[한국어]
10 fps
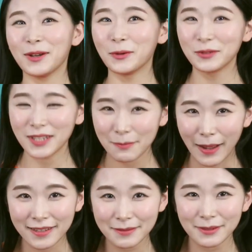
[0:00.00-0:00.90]
오늘
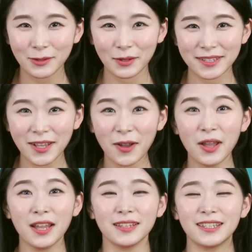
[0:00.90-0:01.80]
말씀을 통해서
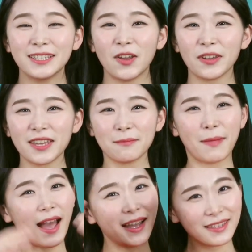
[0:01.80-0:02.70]
능력이
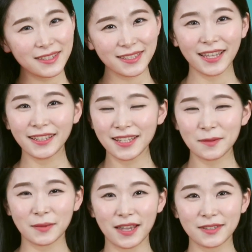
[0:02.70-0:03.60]
많으신
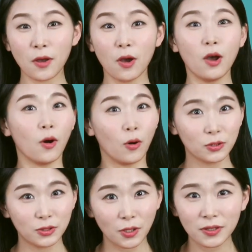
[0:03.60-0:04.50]
하나님께서
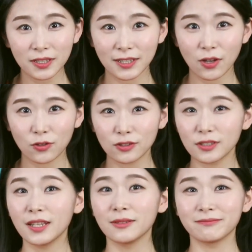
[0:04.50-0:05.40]
어떤
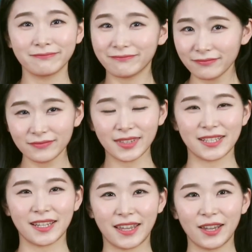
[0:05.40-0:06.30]
기억을, 음,
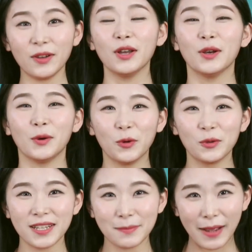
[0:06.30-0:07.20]
다시 할게요.
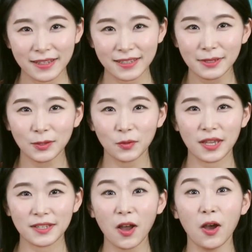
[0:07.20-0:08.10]
오늘 말씀을
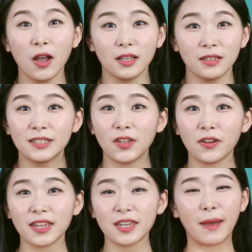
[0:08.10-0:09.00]
통해서
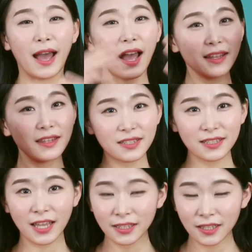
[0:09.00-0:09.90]
능력이
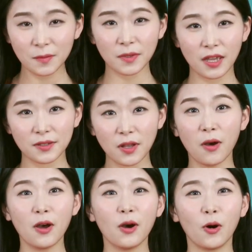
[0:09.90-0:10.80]
많으신 하나님께서
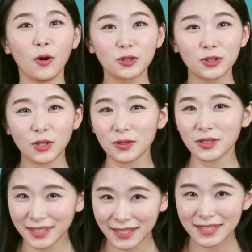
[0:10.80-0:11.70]

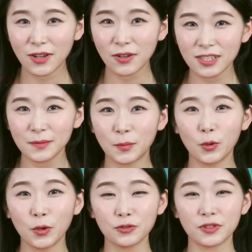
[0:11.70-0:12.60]
어떤 기적을
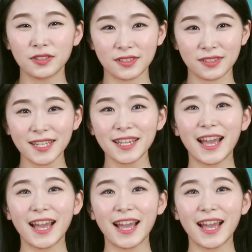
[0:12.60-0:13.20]
보여주셨는지